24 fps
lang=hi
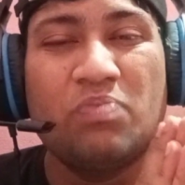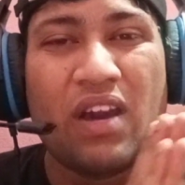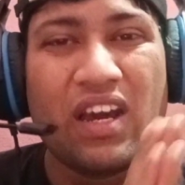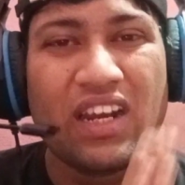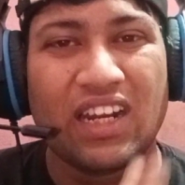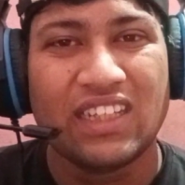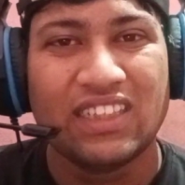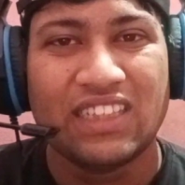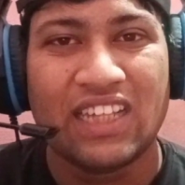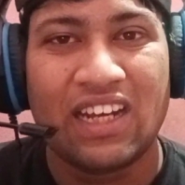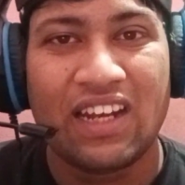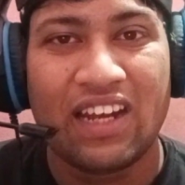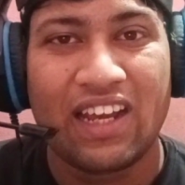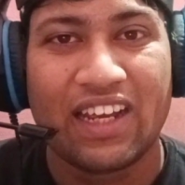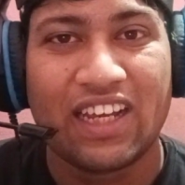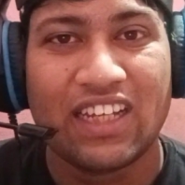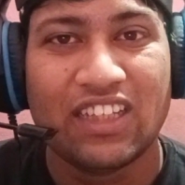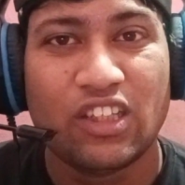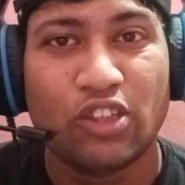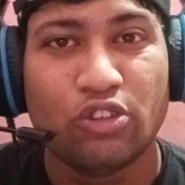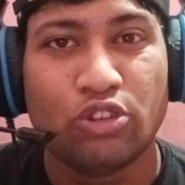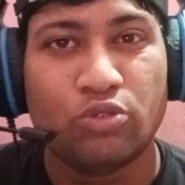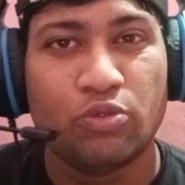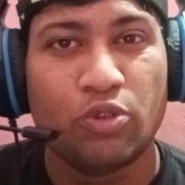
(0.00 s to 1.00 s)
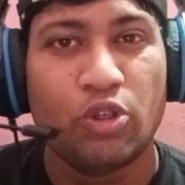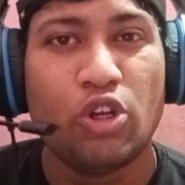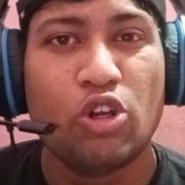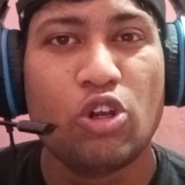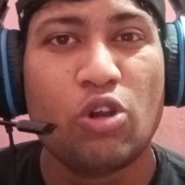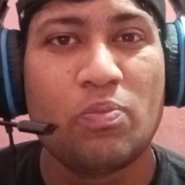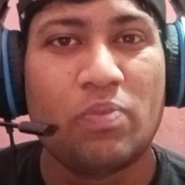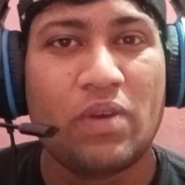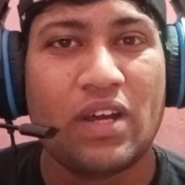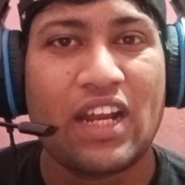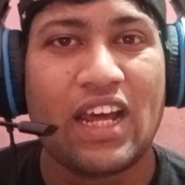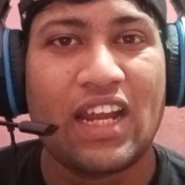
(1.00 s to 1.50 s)
बारह दिन लगे थे उस
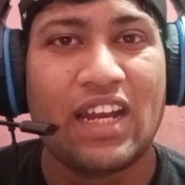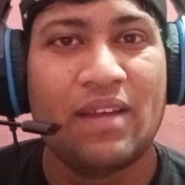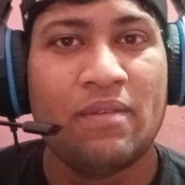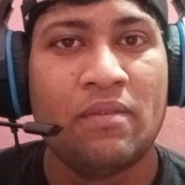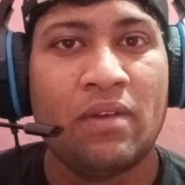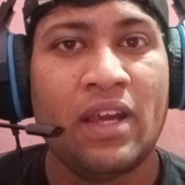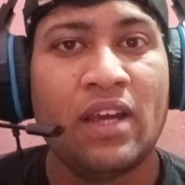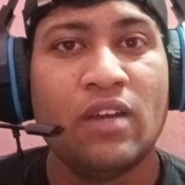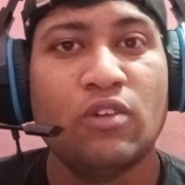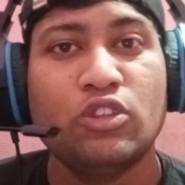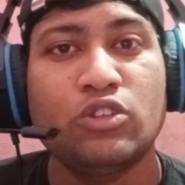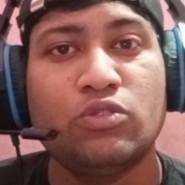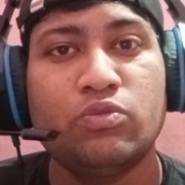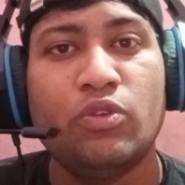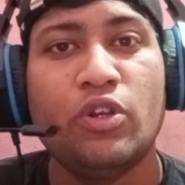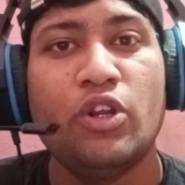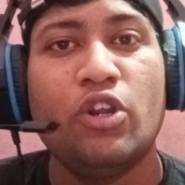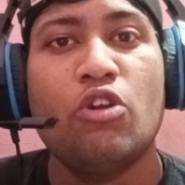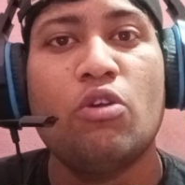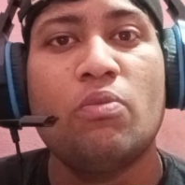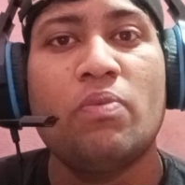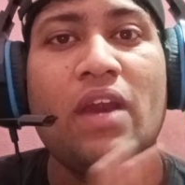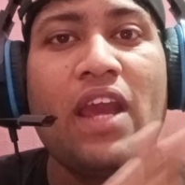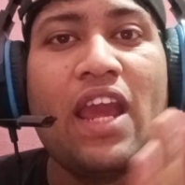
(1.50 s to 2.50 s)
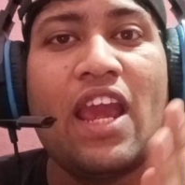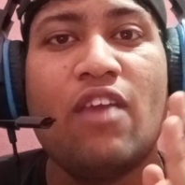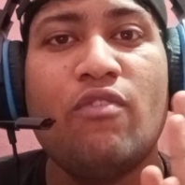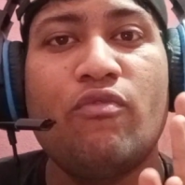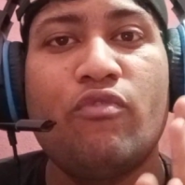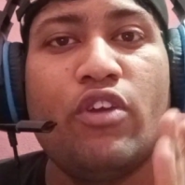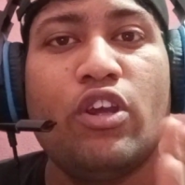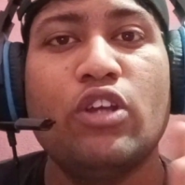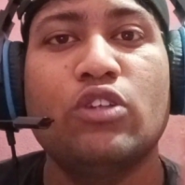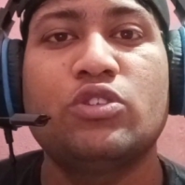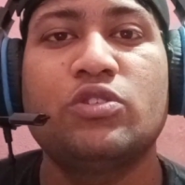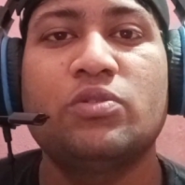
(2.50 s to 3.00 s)
वीडियो को बनाने में उस वीडियो पर
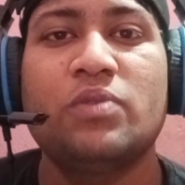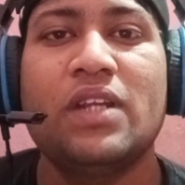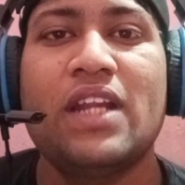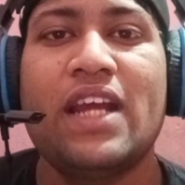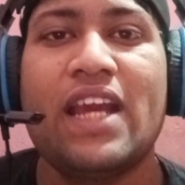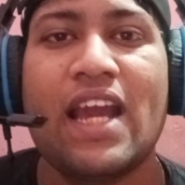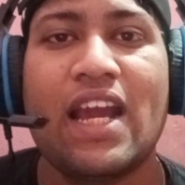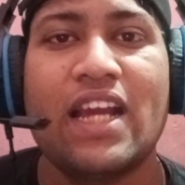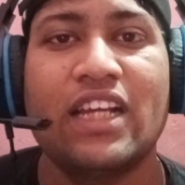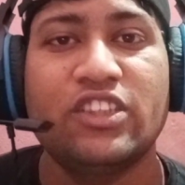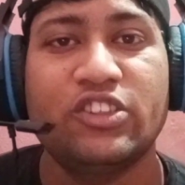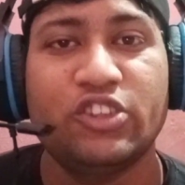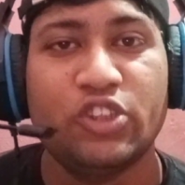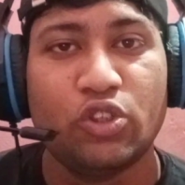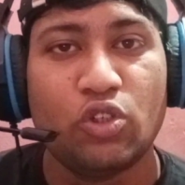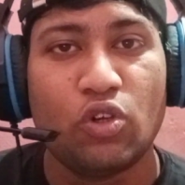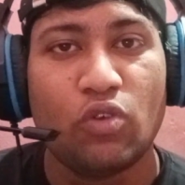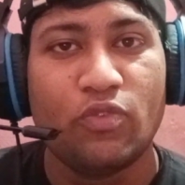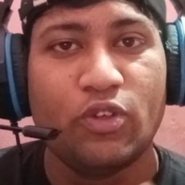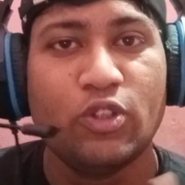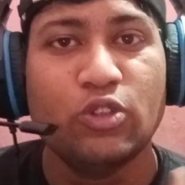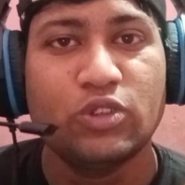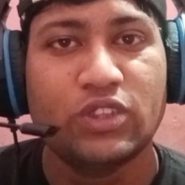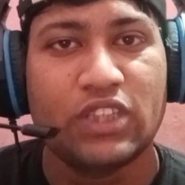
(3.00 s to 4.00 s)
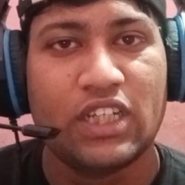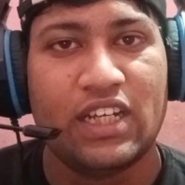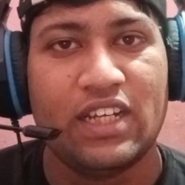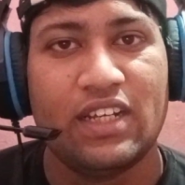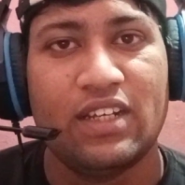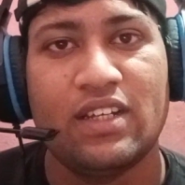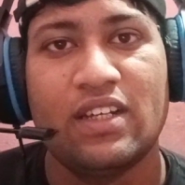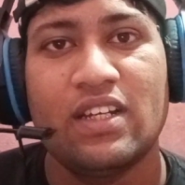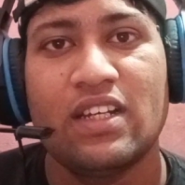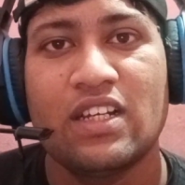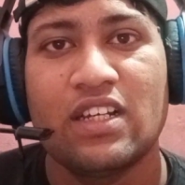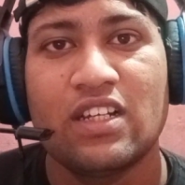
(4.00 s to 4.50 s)
एक व्यूज़ भी नहीं आए जीरो व्यूज़
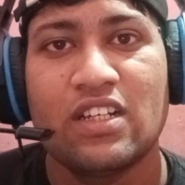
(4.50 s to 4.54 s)
है